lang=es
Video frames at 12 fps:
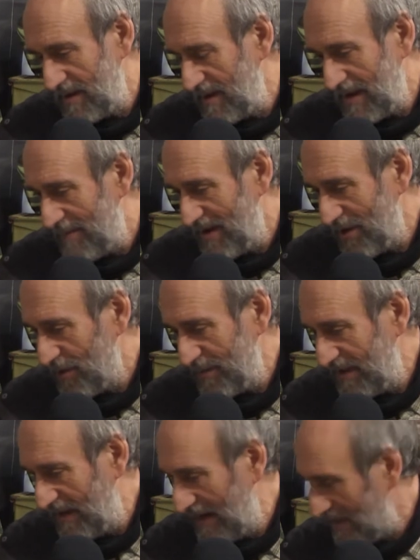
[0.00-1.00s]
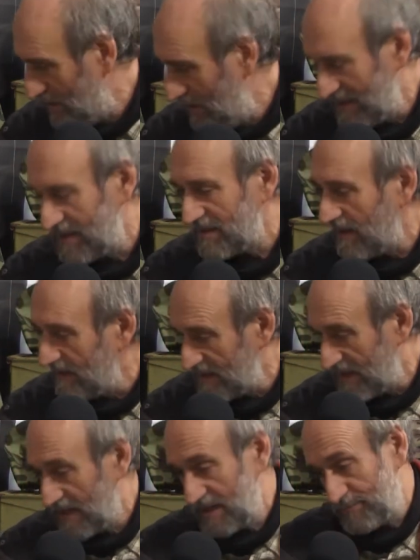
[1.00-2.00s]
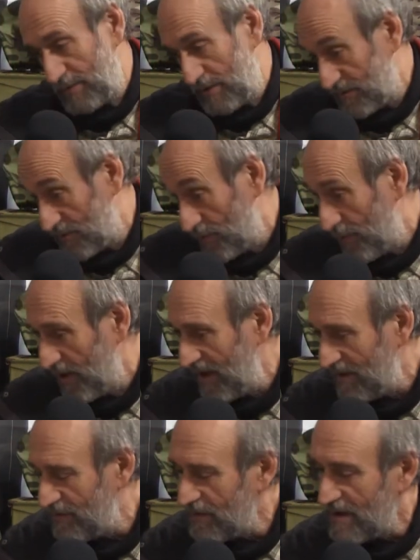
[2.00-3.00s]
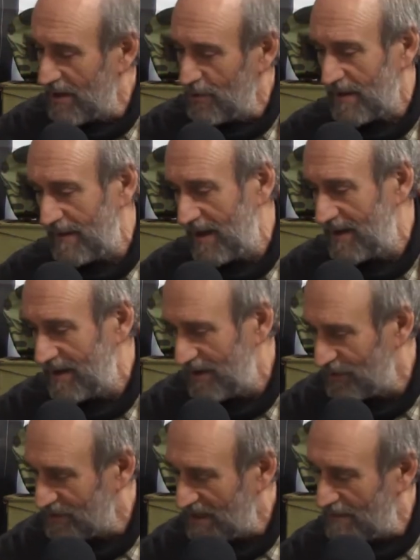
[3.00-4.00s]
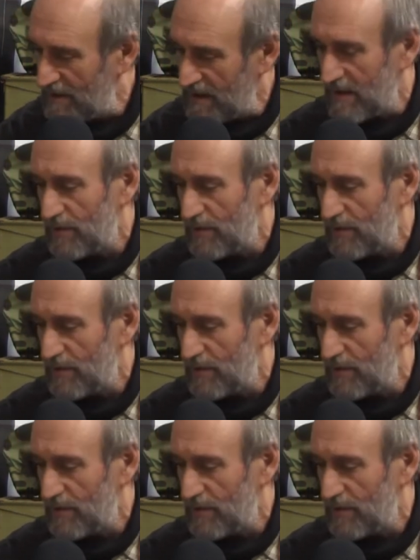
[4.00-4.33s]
la mayor mentira son las estadísticas, pero suponiendo que lo que digan ellos sea verdad,